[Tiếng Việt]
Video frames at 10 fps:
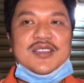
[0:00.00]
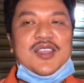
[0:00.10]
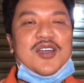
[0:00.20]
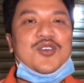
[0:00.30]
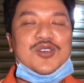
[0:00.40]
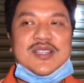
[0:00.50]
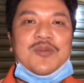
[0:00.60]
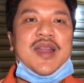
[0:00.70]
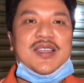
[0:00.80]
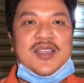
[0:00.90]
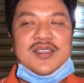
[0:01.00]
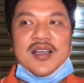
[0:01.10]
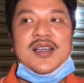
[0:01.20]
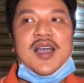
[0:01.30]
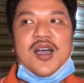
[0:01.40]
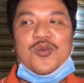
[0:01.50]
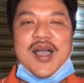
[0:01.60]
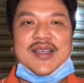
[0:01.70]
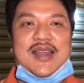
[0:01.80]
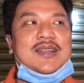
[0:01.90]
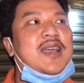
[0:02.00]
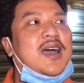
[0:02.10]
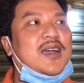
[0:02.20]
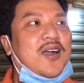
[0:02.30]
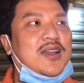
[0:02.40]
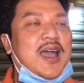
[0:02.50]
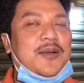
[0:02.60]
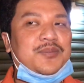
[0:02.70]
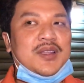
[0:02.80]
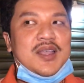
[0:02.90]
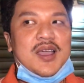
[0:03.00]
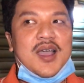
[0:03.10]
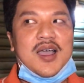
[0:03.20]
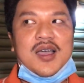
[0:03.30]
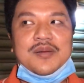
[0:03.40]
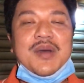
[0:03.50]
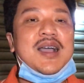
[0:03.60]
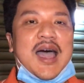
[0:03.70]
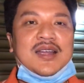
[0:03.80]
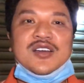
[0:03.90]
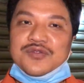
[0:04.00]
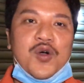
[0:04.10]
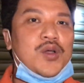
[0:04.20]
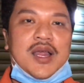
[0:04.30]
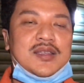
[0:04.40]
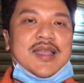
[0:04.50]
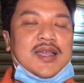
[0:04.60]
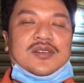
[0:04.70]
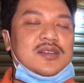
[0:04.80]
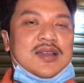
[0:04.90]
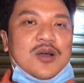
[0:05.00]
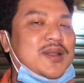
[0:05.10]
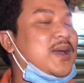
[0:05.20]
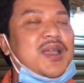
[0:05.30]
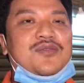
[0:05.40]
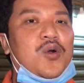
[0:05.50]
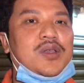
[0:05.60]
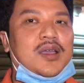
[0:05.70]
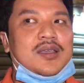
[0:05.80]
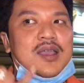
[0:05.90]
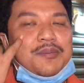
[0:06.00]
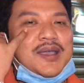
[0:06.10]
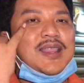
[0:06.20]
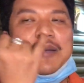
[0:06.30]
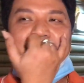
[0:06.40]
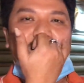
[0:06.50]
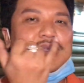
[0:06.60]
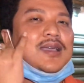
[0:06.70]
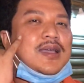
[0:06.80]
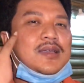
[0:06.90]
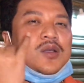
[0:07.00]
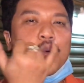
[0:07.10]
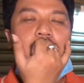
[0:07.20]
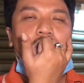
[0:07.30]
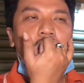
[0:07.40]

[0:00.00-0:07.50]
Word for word: cho cái cuộc sống này cho những uh, hoàn cảnh uh, gọi là uh, bất hạnh được vui là như vậy là mới cảm thấy vui rồi mấy cái thăm này thì chắc uh, ngủ